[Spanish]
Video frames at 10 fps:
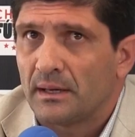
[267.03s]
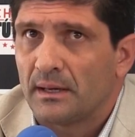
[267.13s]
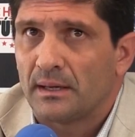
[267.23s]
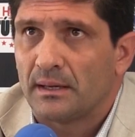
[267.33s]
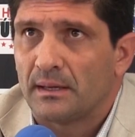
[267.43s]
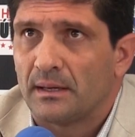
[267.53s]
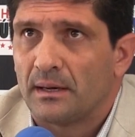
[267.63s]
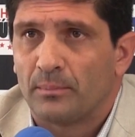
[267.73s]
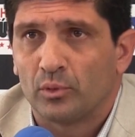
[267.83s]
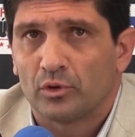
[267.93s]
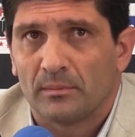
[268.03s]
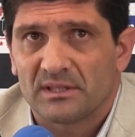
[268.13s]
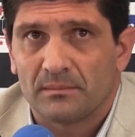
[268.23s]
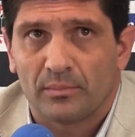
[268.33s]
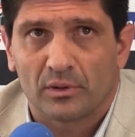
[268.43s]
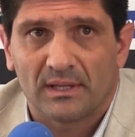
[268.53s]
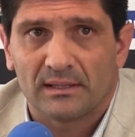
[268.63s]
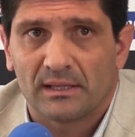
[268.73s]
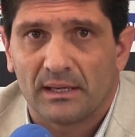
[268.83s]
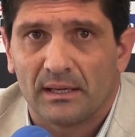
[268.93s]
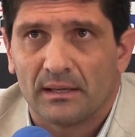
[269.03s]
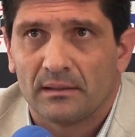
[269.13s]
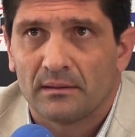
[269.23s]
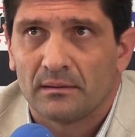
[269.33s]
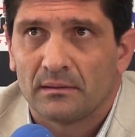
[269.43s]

eh, el punto más importante